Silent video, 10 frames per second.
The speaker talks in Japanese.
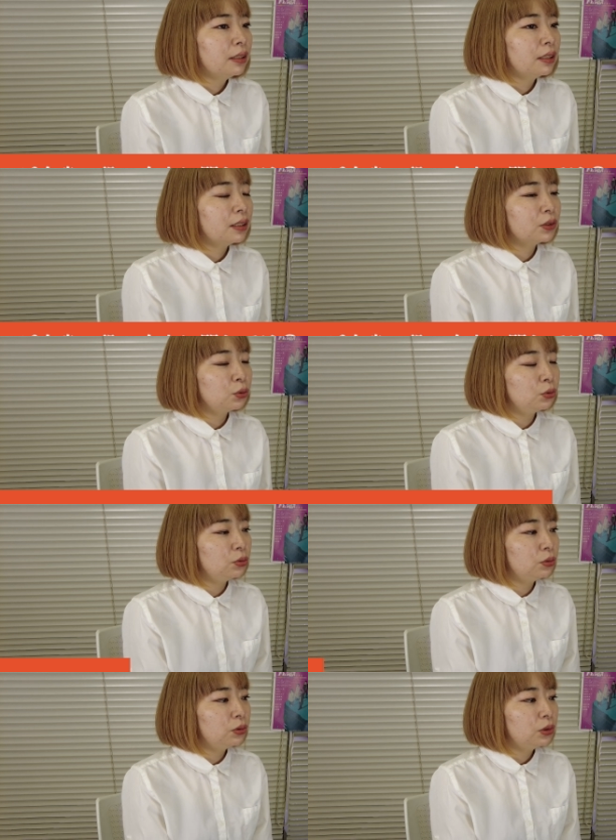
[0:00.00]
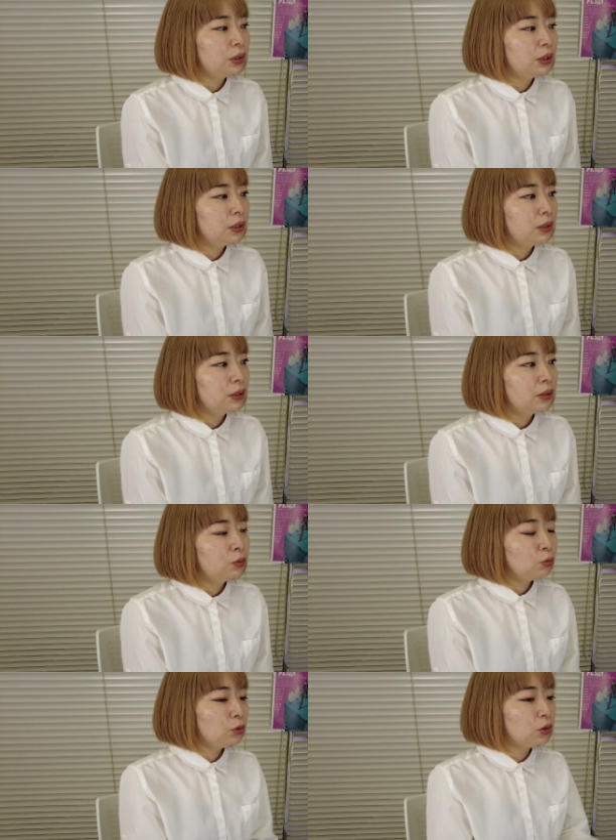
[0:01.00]
なんかその
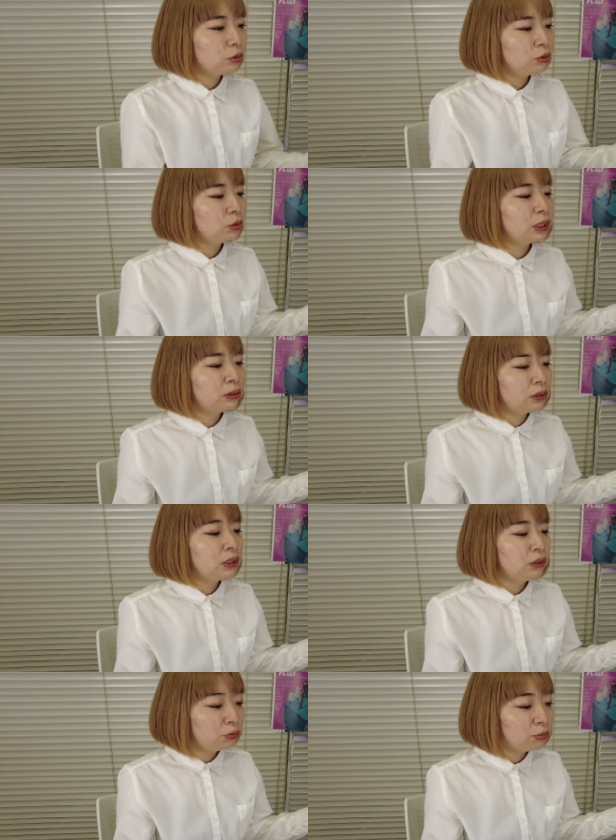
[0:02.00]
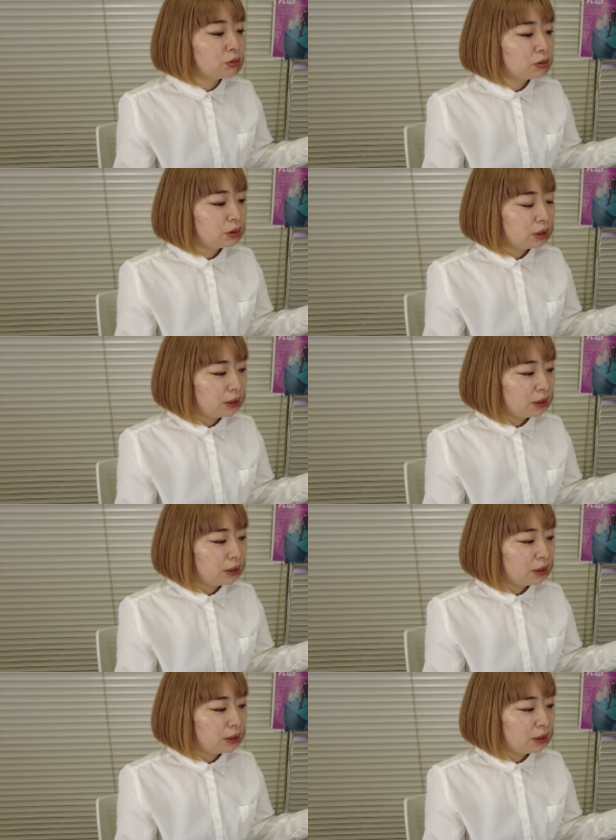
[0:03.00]
本当にこの作品を